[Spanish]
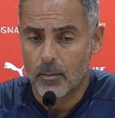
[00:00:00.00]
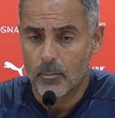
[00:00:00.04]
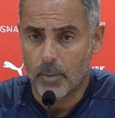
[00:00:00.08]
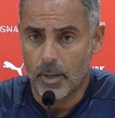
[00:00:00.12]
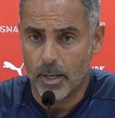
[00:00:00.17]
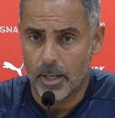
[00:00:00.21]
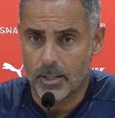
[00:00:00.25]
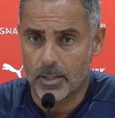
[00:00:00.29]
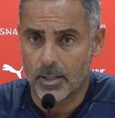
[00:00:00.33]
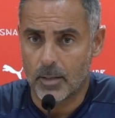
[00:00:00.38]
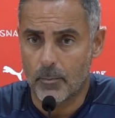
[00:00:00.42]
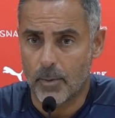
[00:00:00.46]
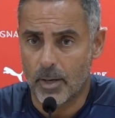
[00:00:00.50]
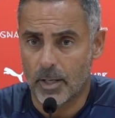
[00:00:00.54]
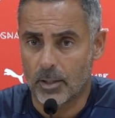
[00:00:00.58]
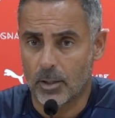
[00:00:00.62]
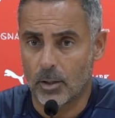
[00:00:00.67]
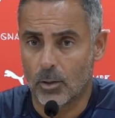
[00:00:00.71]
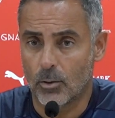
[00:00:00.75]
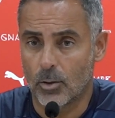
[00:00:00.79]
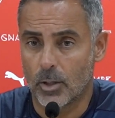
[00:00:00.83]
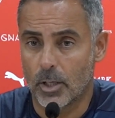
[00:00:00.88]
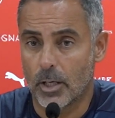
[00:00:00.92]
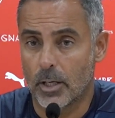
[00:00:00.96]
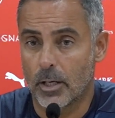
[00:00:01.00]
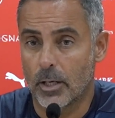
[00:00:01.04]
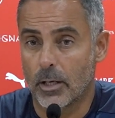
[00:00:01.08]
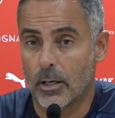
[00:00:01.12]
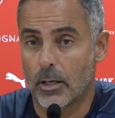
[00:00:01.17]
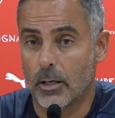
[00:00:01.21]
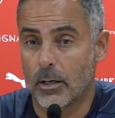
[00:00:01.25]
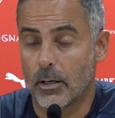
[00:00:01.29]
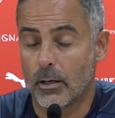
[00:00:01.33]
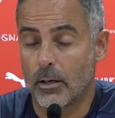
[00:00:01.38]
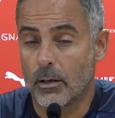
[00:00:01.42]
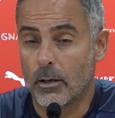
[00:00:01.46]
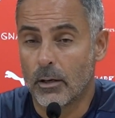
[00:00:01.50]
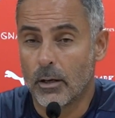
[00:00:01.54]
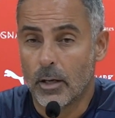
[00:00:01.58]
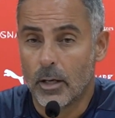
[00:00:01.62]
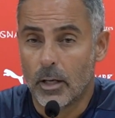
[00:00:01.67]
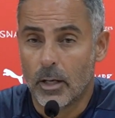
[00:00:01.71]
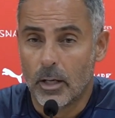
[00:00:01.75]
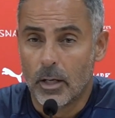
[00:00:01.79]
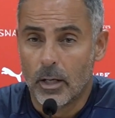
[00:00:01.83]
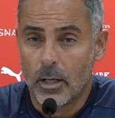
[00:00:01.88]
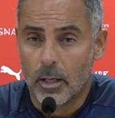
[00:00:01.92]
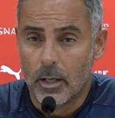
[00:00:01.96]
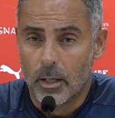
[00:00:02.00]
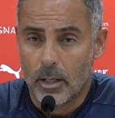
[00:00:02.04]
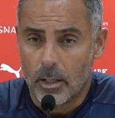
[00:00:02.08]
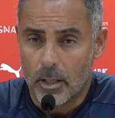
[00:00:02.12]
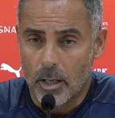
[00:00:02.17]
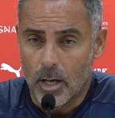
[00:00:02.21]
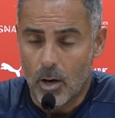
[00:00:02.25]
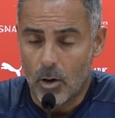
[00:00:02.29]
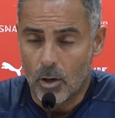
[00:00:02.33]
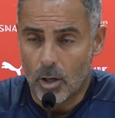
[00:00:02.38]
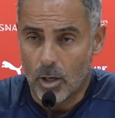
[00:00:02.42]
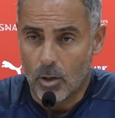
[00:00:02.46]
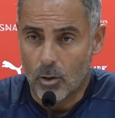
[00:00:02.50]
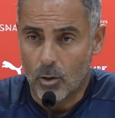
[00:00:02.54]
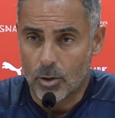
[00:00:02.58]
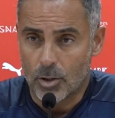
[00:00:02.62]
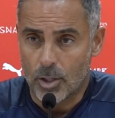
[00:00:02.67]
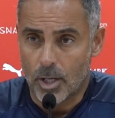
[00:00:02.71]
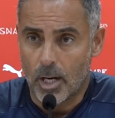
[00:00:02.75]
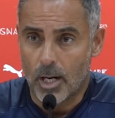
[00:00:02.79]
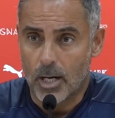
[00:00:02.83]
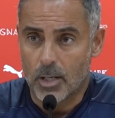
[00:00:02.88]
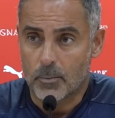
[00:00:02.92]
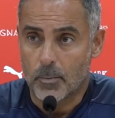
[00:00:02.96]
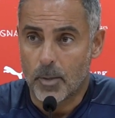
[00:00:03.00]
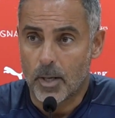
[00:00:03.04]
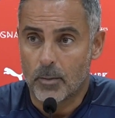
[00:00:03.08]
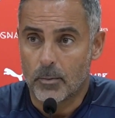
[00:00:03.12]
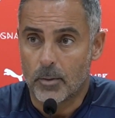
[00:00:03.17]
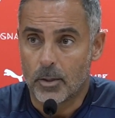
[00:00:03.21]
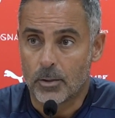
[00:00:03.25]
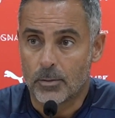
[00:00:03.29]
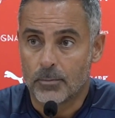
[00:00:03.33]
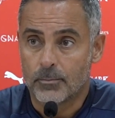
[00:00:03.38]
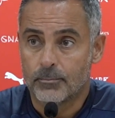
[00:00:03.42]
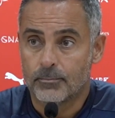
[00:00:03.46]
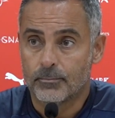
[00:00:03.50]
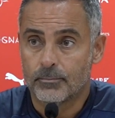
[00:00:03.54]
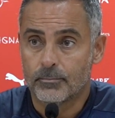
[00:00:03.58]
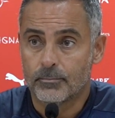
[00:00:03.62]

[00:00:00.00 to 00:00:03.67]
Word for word: para este partido que ahora contra Las Palmas.